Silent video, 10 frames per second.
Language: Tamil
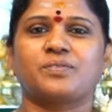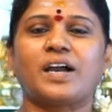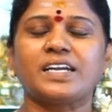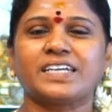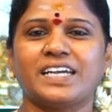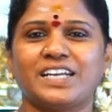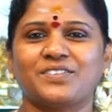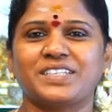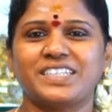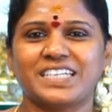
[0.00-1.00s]

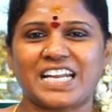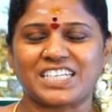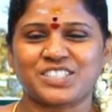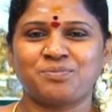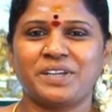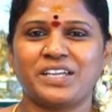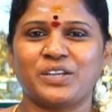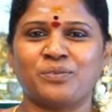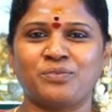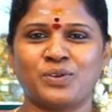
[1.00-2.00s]
வாழ்க்கையில் வந்து லக்ஷ்மி
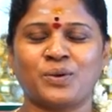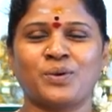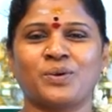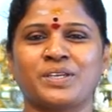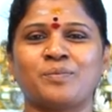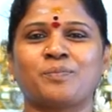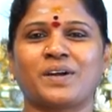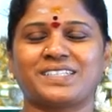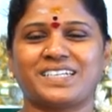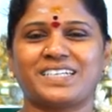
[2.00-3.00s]
எவ்வளோ
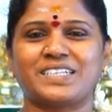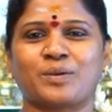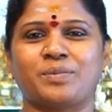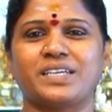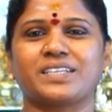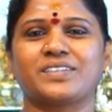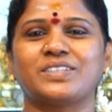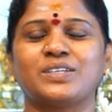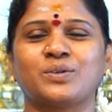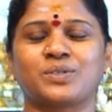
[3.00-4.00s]
இம்பார்ட்டண்ட் அப்படிங்கிறது
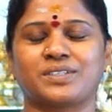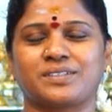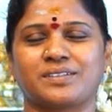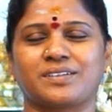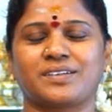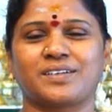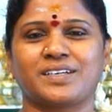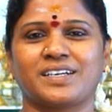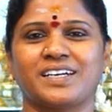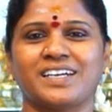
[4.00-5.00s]
வந்து ஒரு
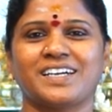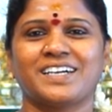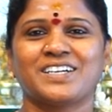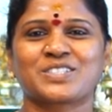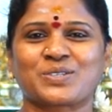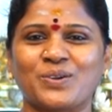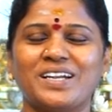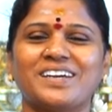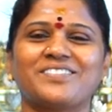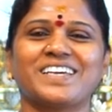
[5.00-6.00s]

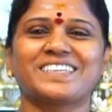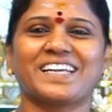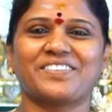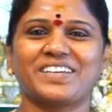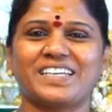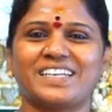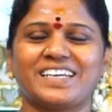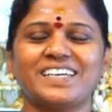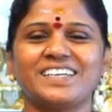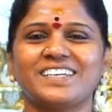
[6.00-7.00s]
சொல்லவே
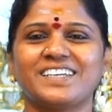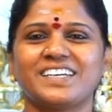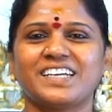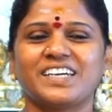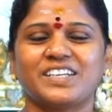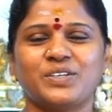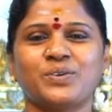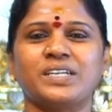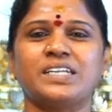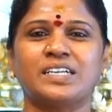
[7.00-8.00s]
தேவையில்லை
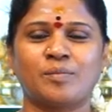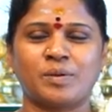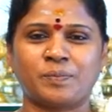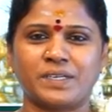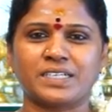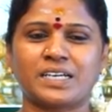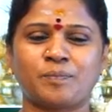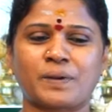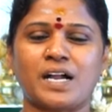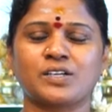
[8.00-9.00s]
இன்னொன்று நம்ம பெண்களை
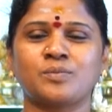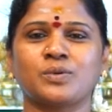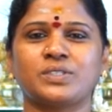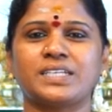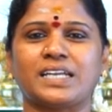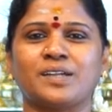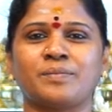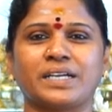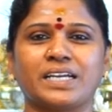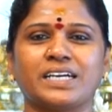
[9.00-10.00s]
பார்க்கும்போது நல்ல
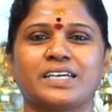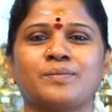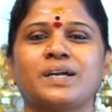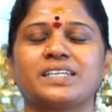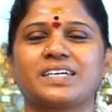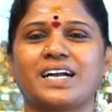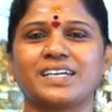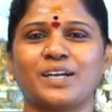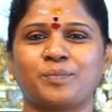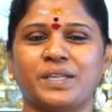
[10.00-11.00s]
மங்களகரமாக
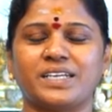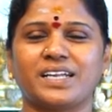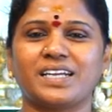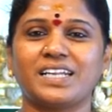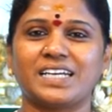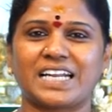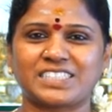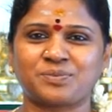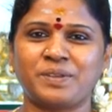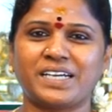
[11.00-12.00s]
இருக்காங்க அப்படின்னாலே
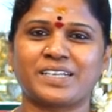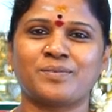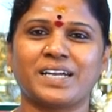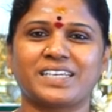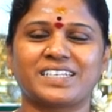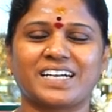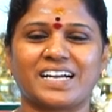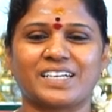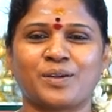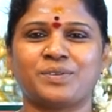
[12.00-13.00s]
லக்ஷ்மிகரமாக
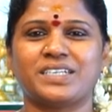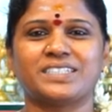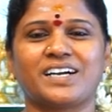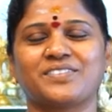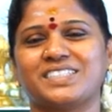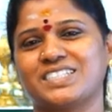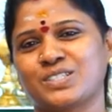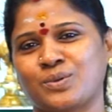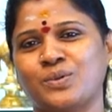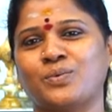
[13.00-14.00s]
இருக்காங்க அப்படின்னு தான் வந்து
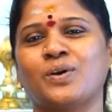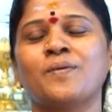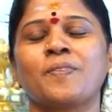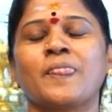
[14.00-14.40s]
சொல்லுவோம்